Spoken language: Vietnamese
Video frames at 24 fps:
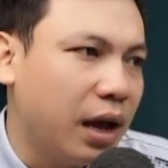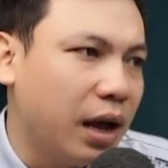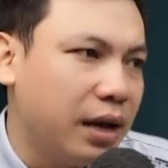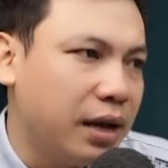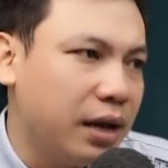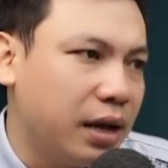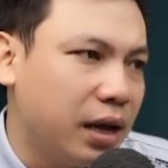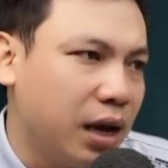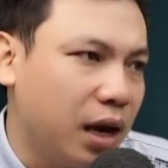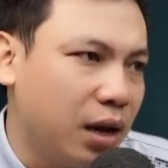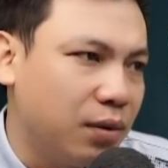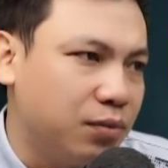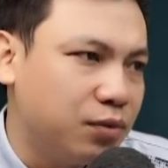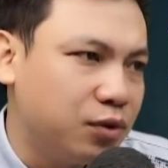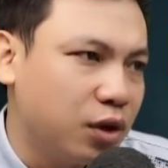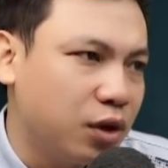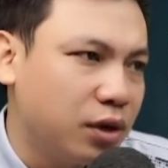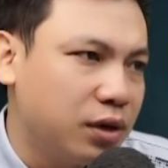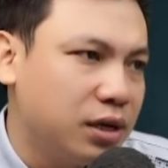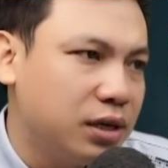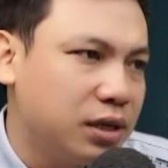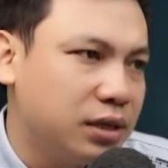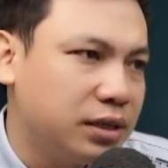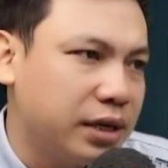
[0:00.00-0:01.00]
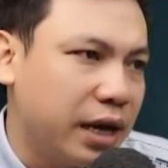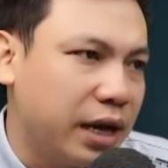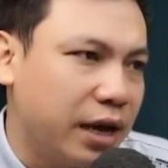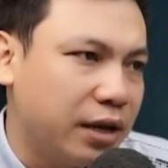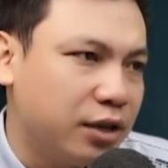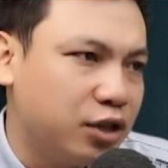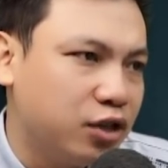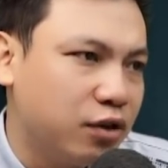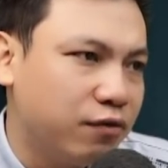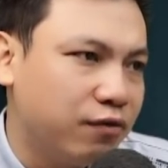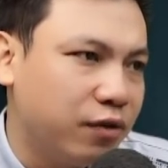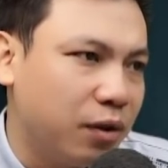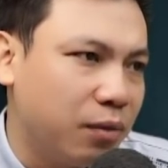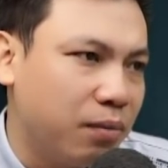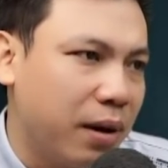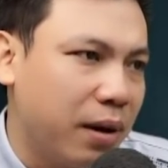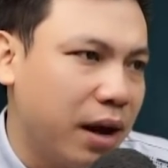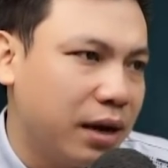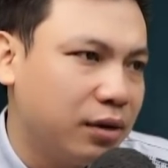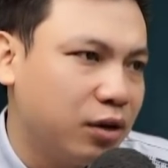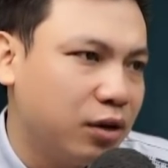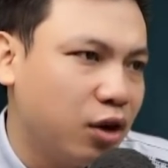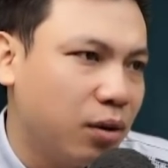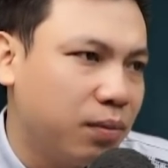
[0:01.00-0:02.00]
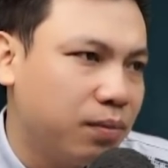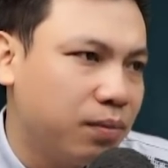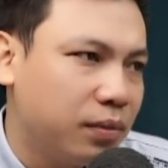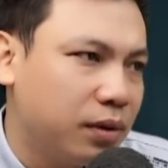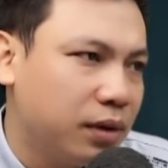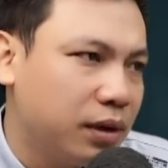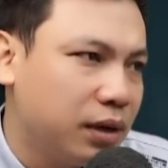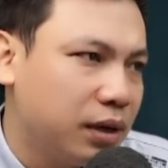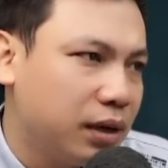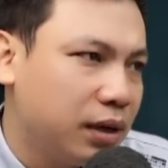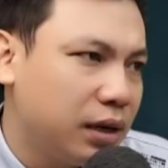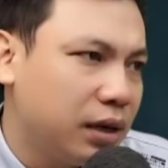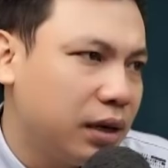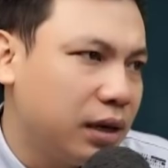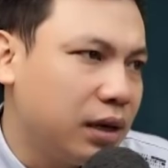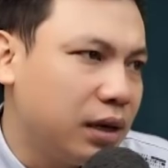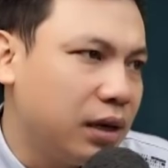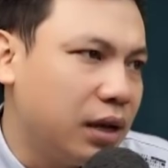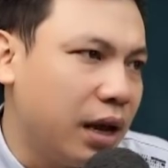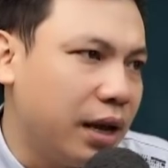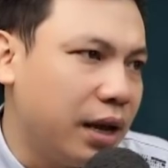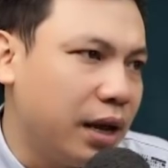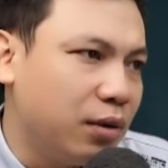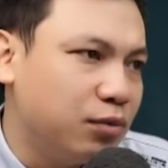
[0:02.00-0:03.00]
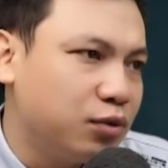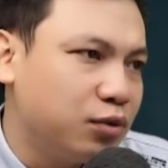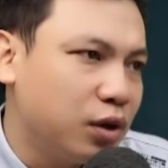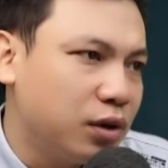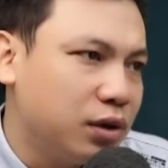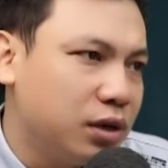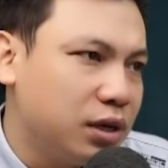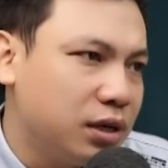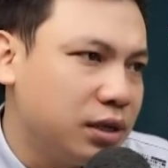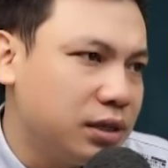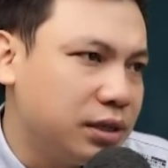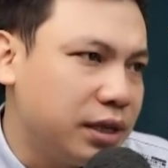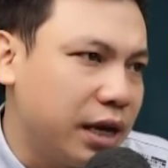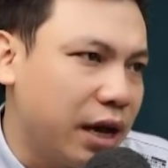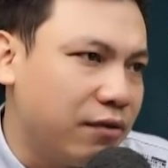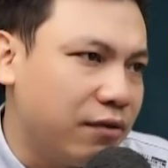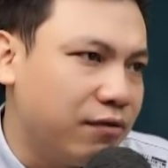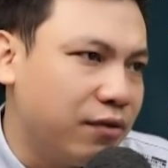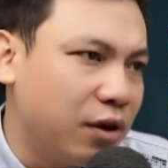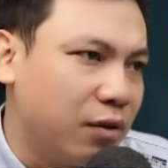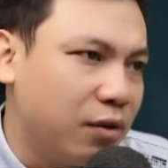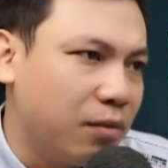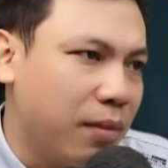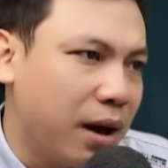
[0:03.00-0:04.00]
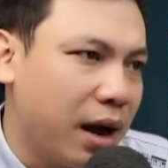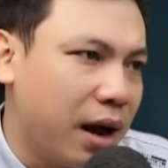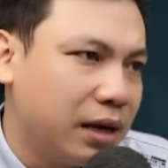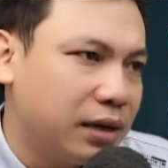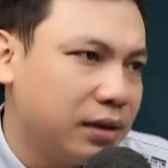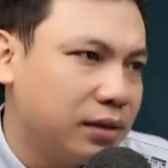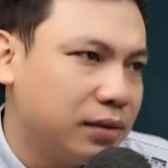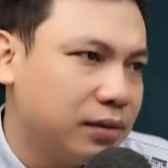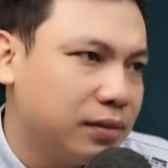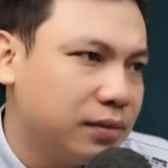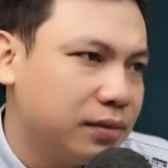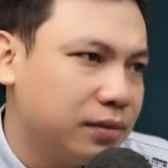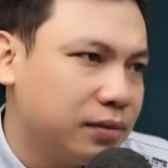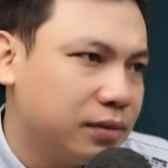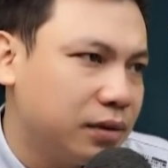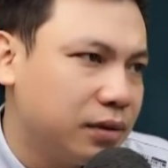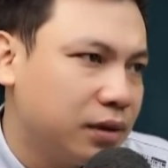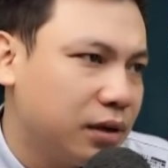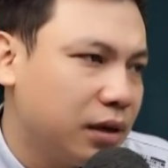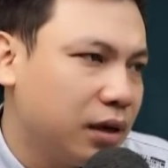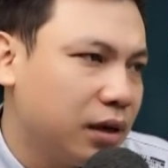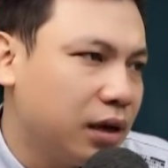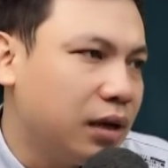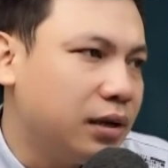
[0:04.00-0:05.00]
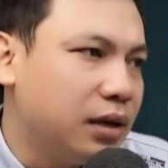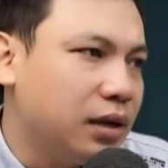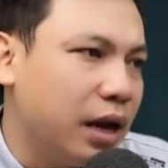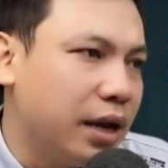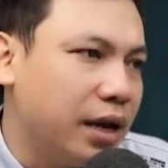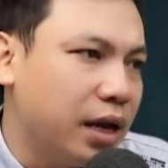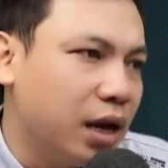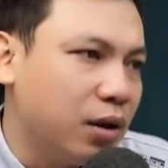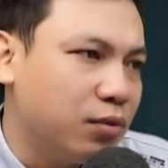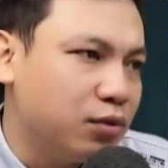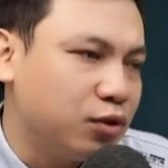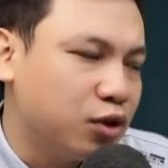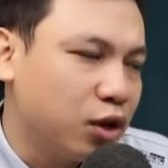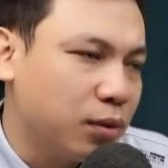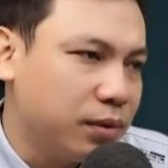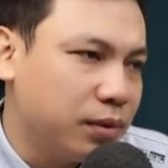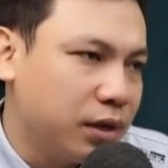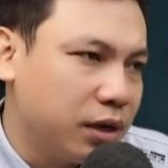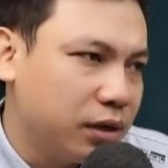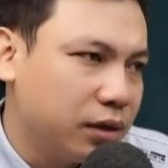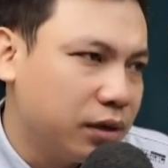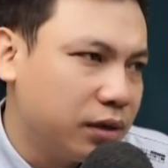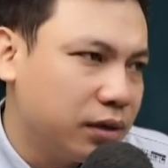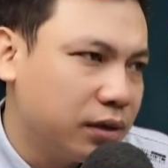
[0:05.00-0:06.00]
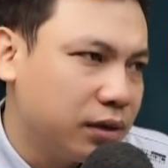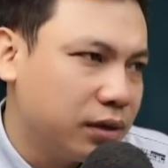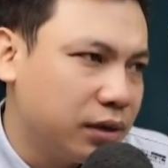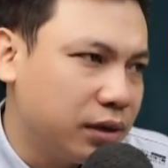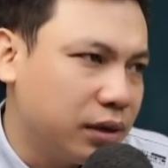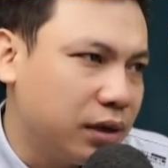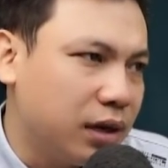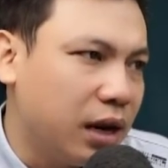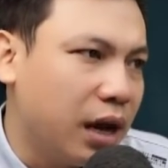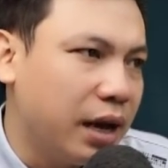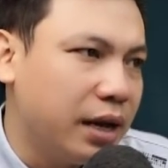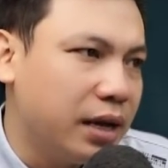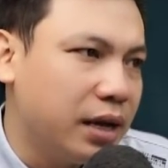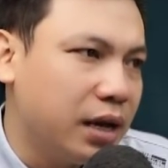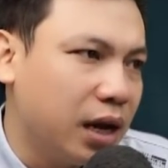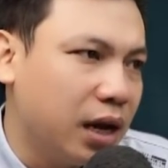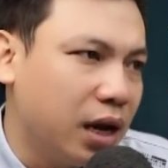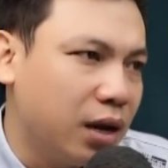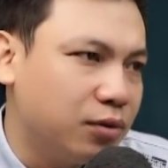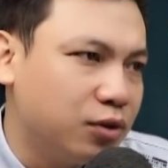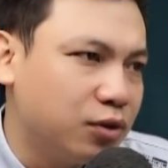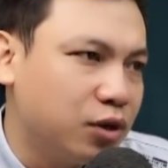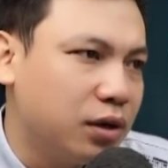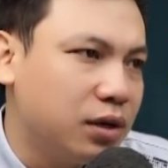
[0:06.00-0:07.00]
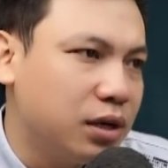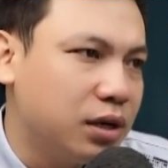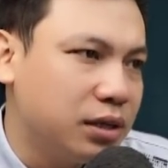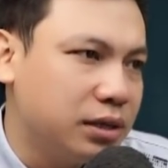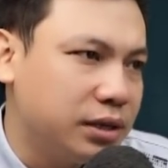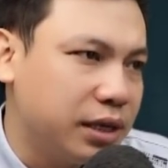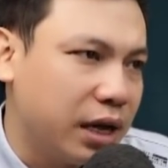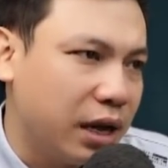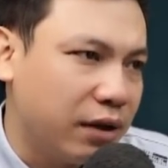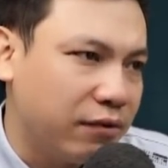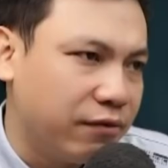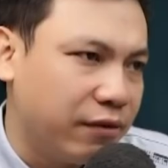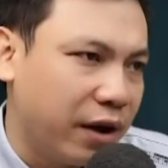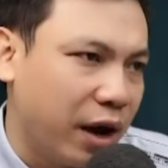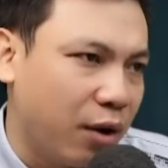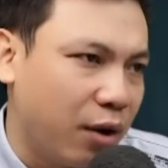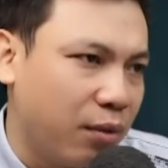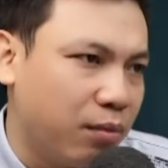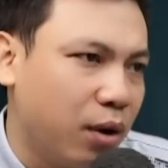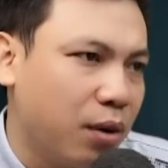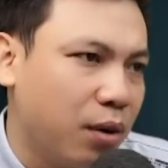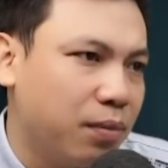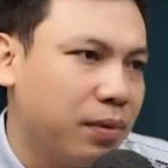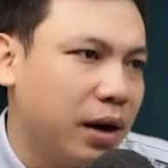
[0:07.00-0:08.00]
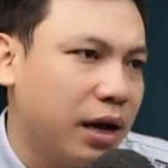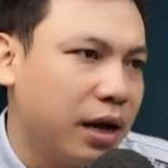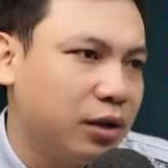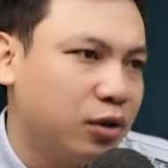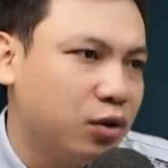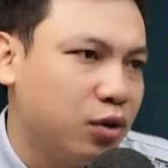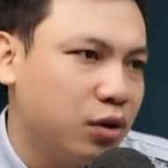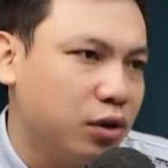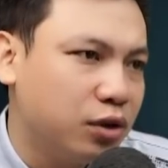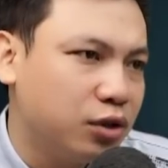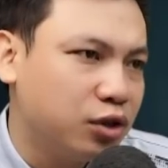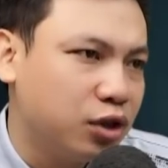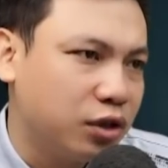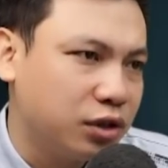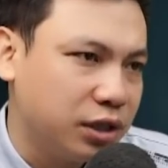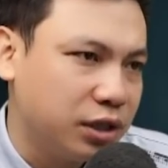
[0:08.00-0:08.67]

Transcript: Mụ hơi cúi đầu nhìn xuống, thấy bàn chân của mình đang ngập trong một vũng đỏ tươi. Còn cái nguồn gốc của dòng chảy màu đỏ tươi đó chính là máu người.